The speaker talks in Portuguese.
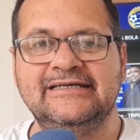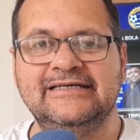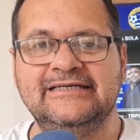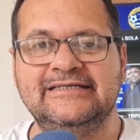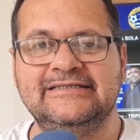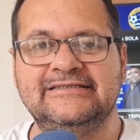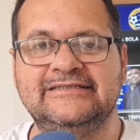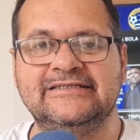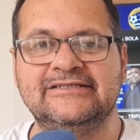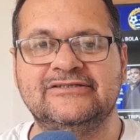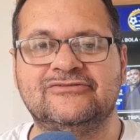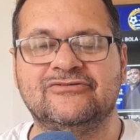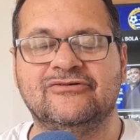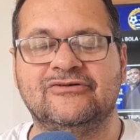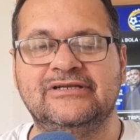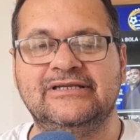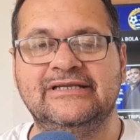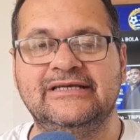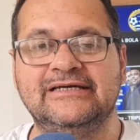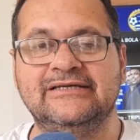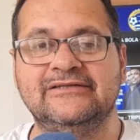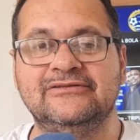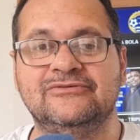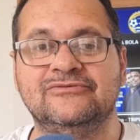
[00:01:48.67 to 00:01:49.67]
e se
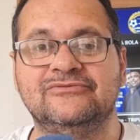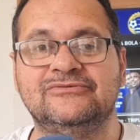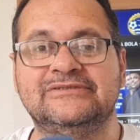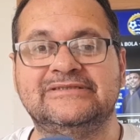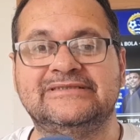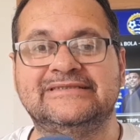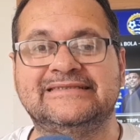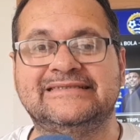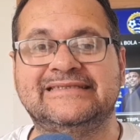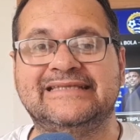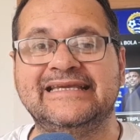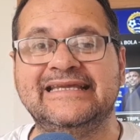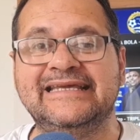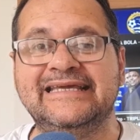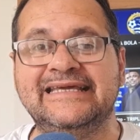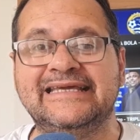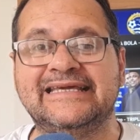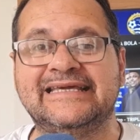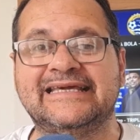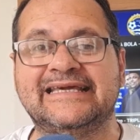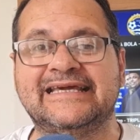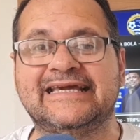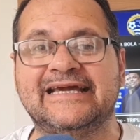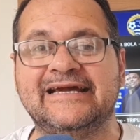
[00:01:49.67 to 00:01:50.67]
tornando
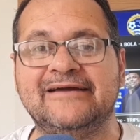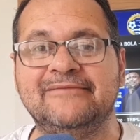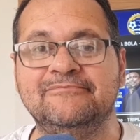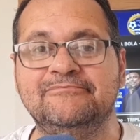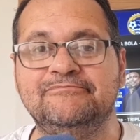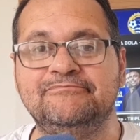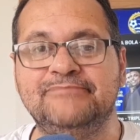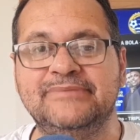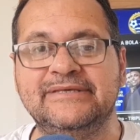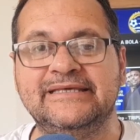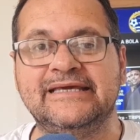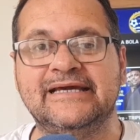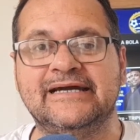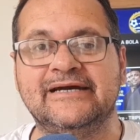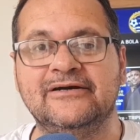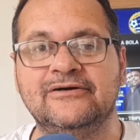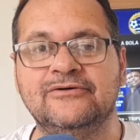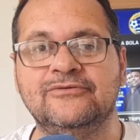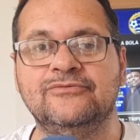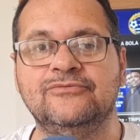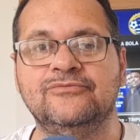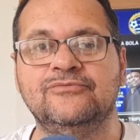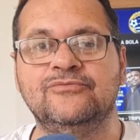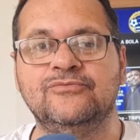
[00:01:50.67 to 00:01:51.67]
tricampeão
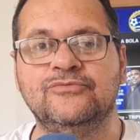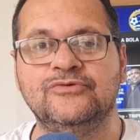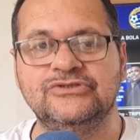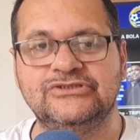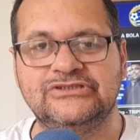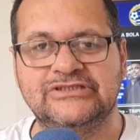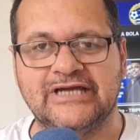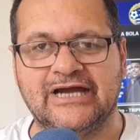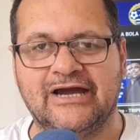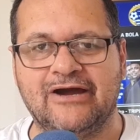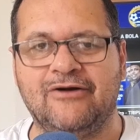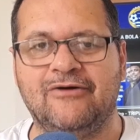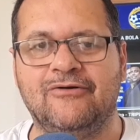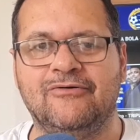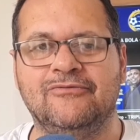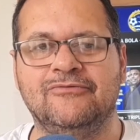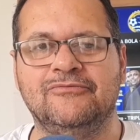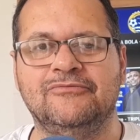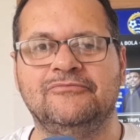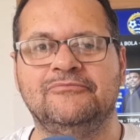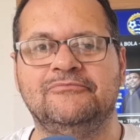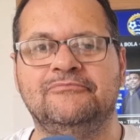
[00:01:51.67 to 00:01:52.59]
mundial.